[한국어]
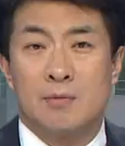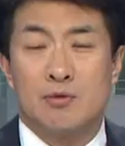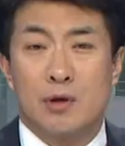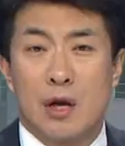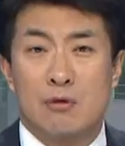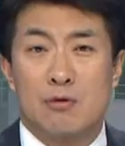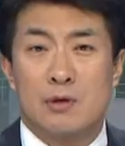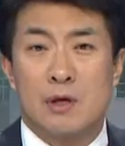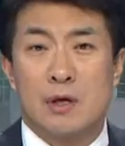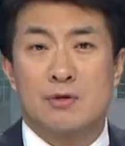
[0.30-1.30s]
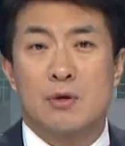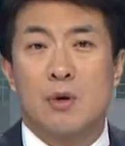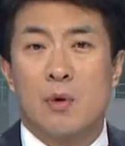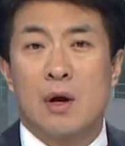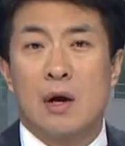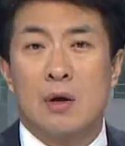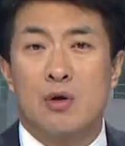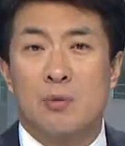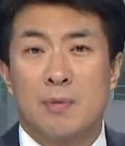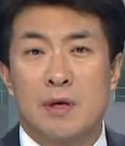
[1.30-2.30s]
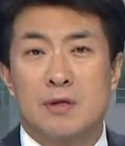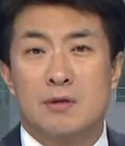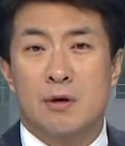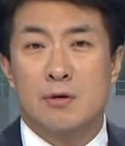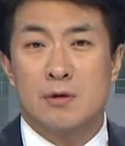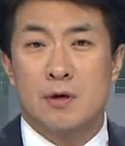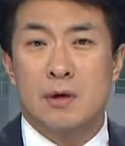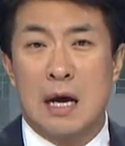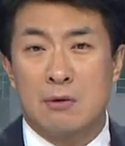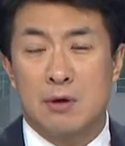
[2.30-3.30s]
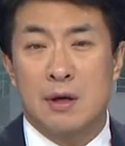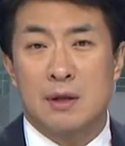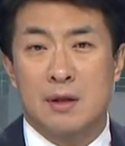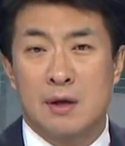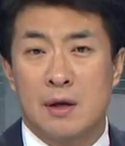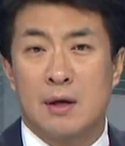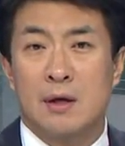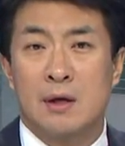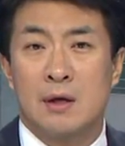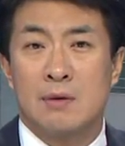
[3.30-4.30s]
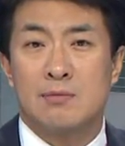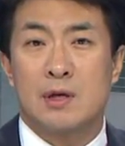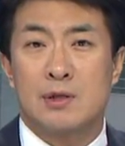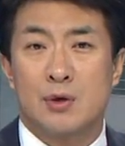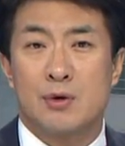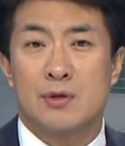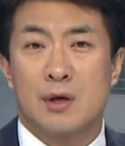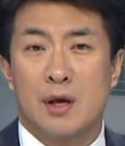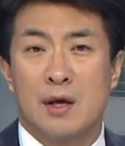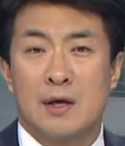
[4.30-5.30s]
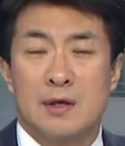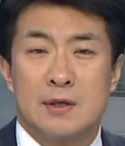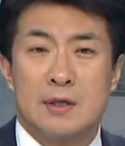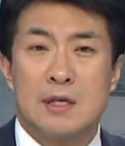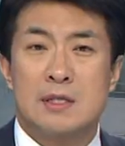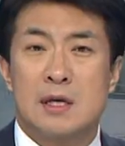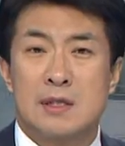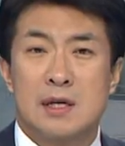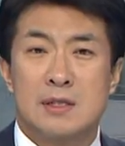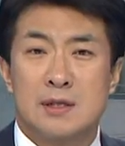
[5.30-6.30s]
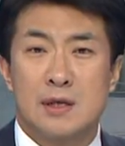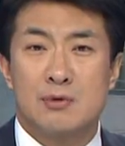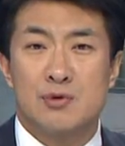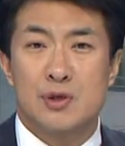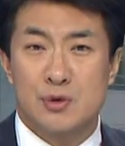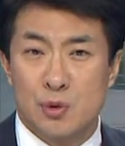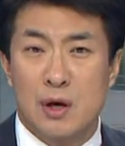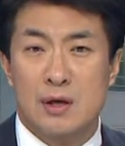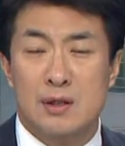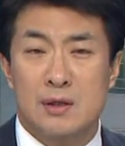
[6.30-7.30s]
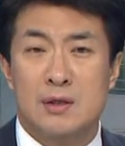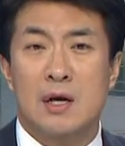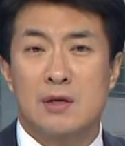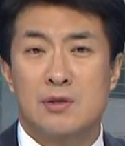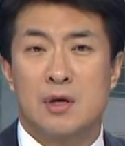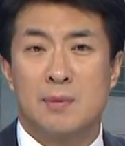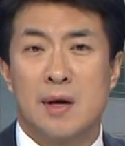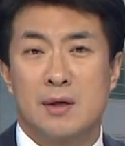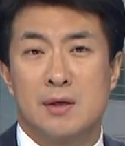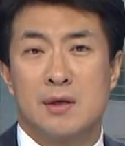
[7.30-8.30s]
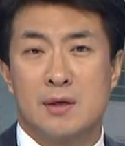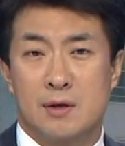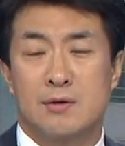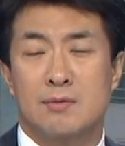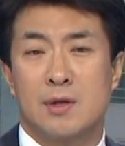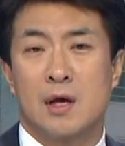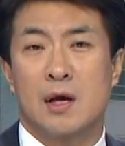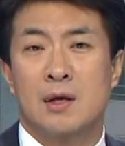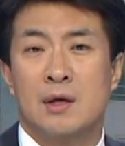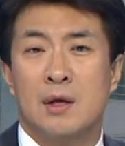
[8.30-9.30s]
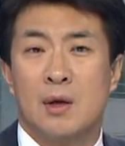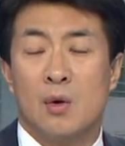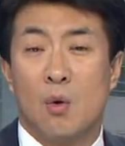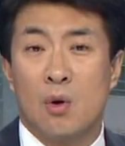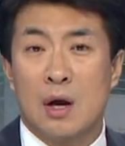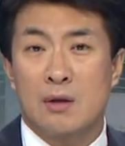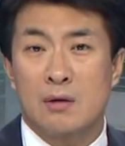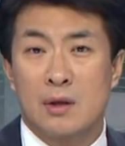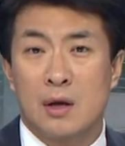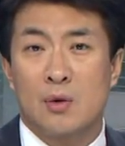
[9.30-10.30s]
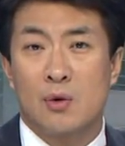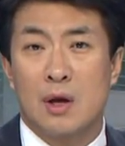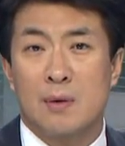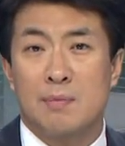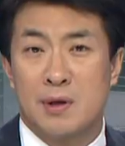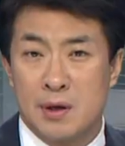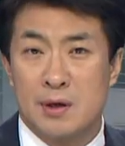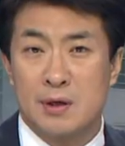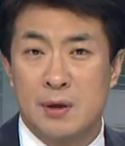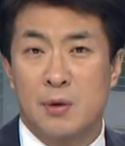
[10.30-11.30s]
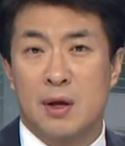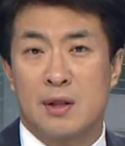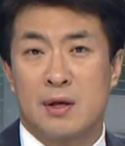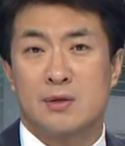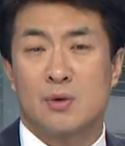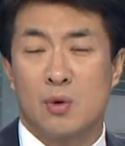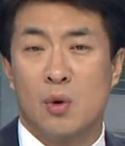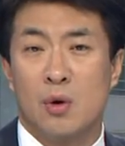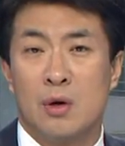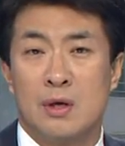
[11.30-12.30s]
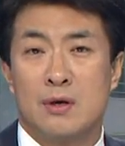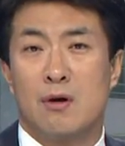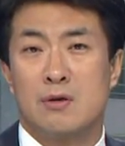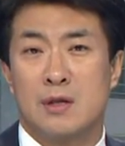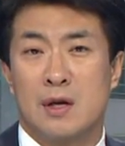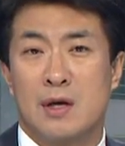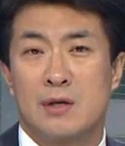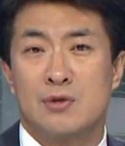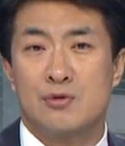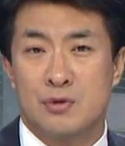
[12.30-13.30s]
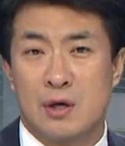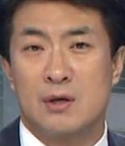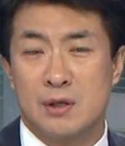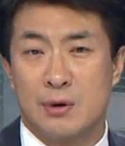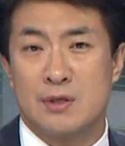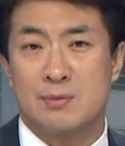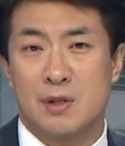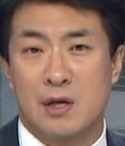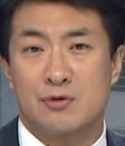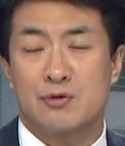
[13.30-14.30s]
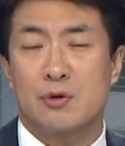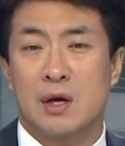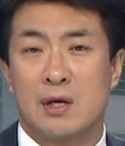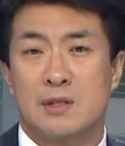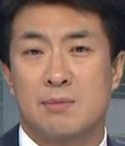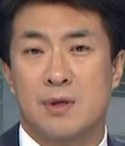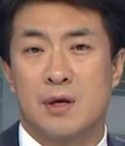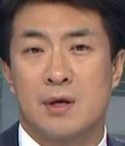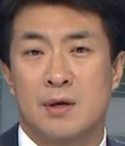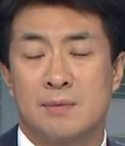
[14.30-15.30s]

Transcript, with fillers: 분이엘 국제예술고와 학교법인 정선학원에 대해 부산시 교육청이 이사장 승인 취소라는 극약 처방을 내렸습니다. 온갖 형태의 교내 비리 의혹에 대해서도 경찰에 수사를 의뢰했습니다. 추종탁 기자입니다.